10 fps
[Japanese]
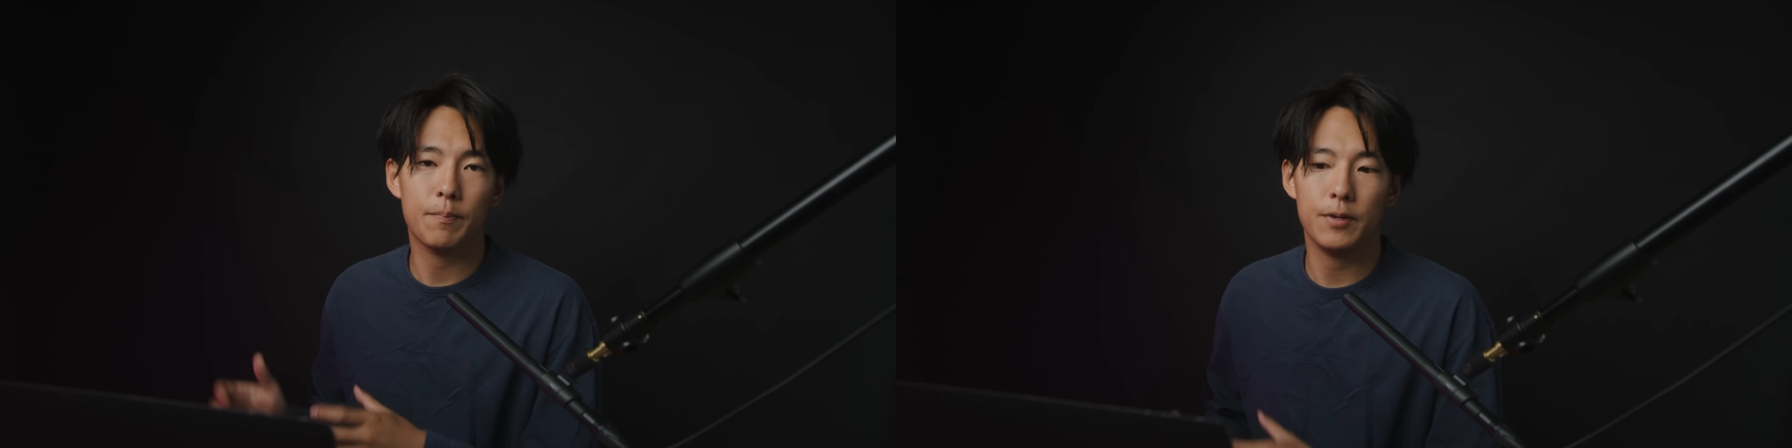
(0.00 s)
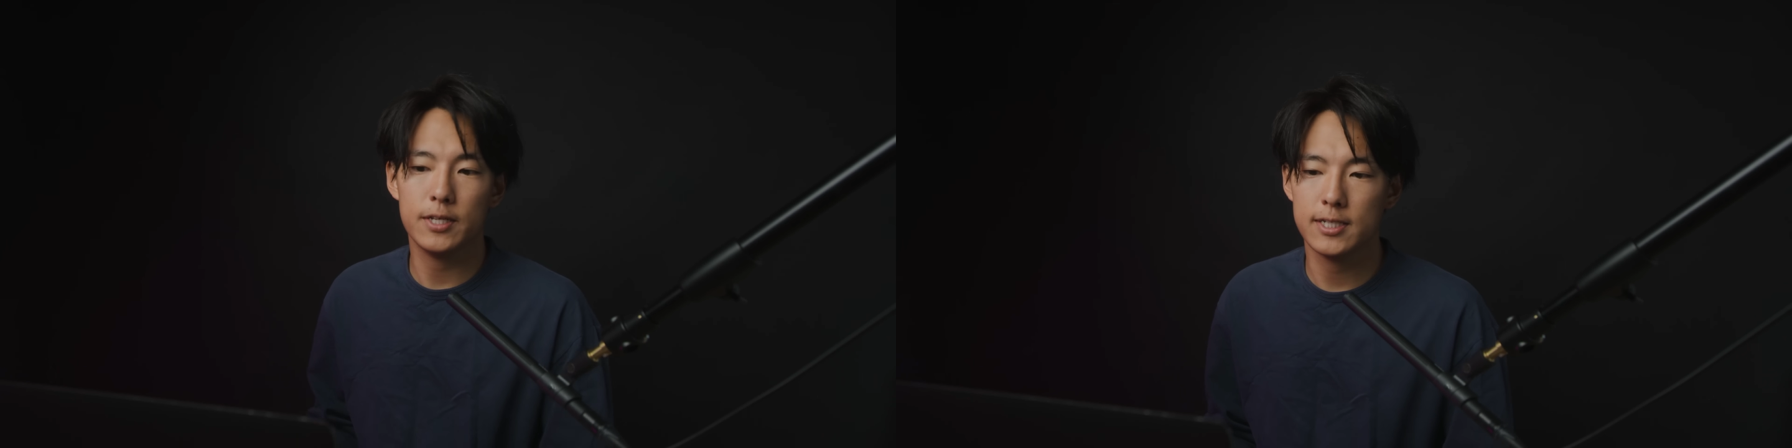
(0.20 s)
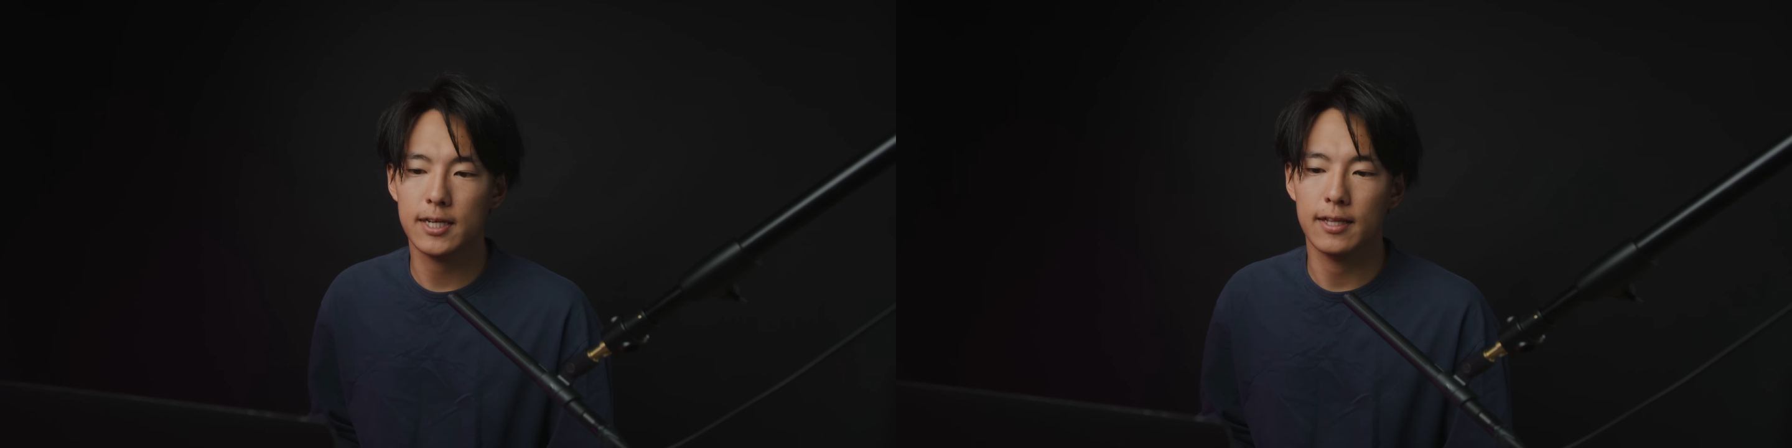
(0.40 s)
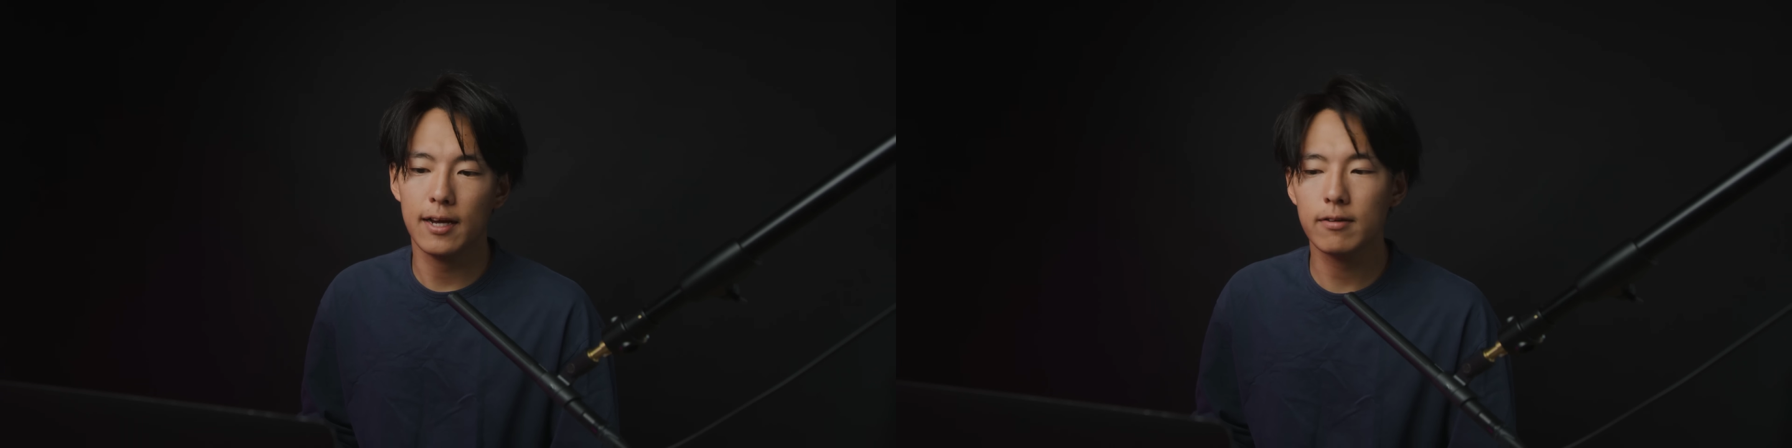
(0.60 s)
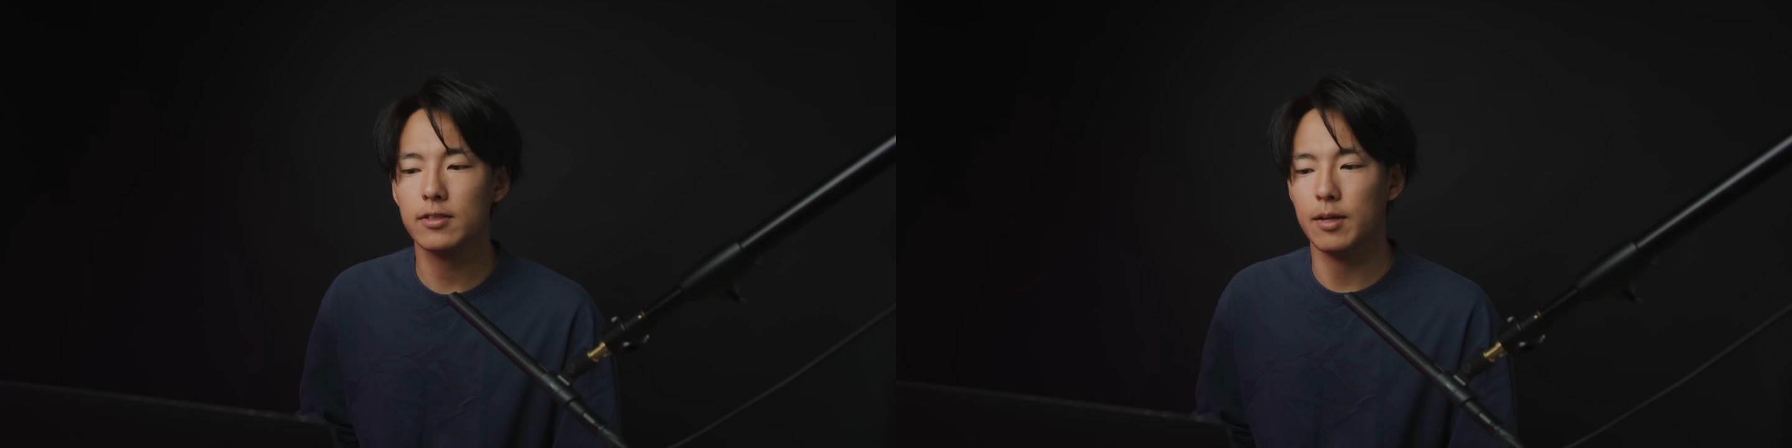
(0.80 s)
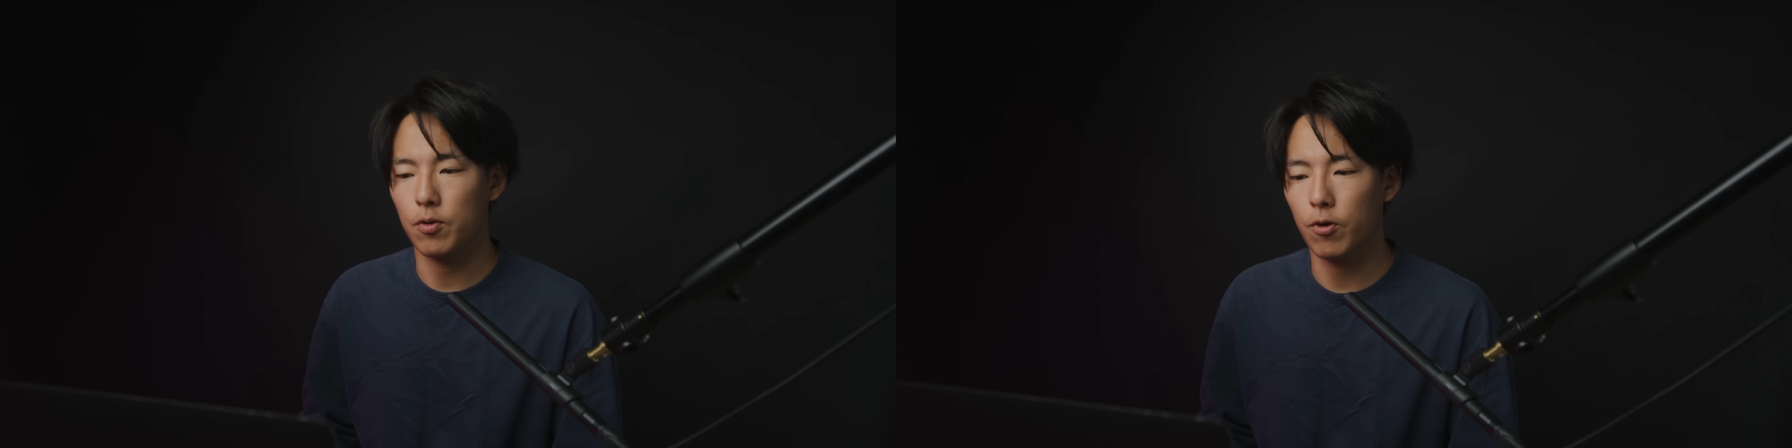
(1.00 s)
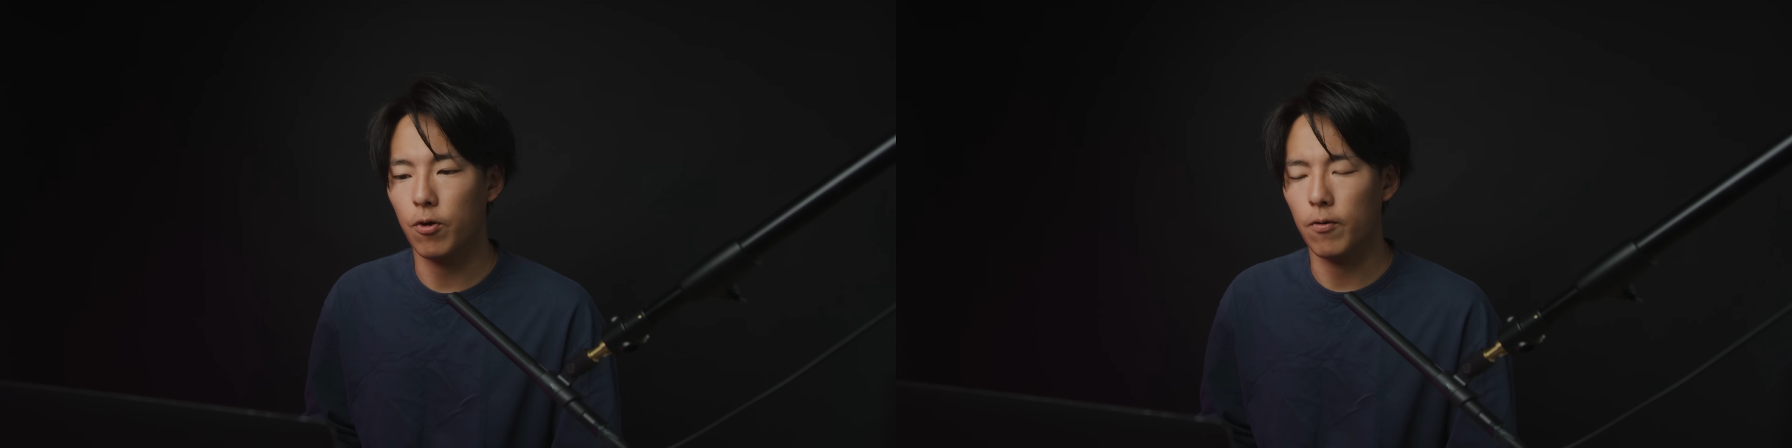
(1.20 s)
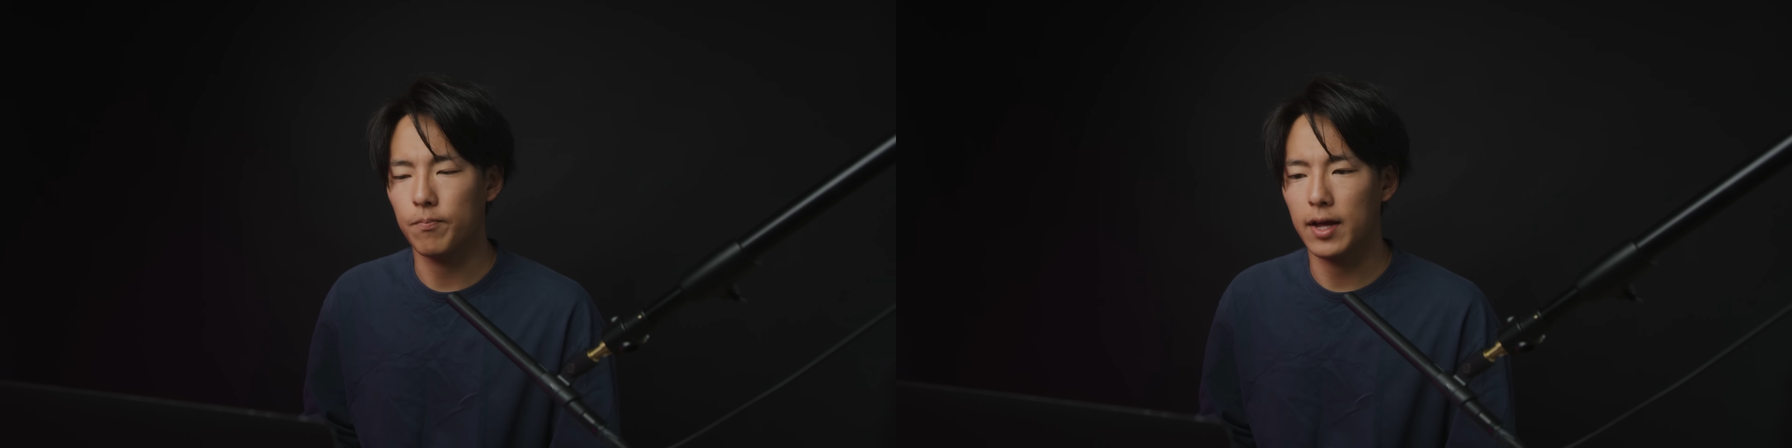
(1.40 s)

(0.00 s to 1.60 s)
PC がなくても